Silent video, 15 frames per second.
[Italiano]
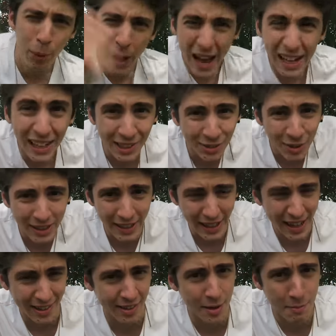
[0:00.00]
bella a tutti
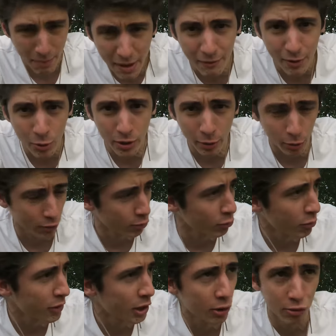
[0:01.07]
ragazzi e benvenuti a questo
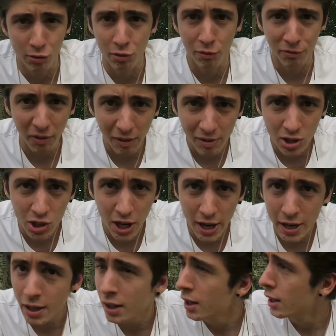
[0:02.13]
nuovo video sono Favi
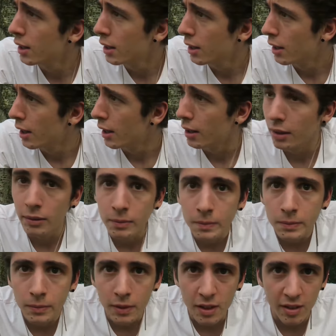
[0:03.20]

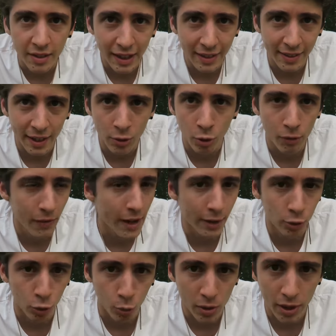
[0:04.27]
si sta alzando il
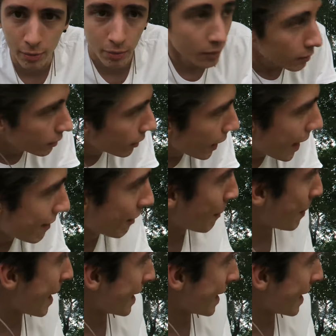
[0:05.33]
vento quindi eh va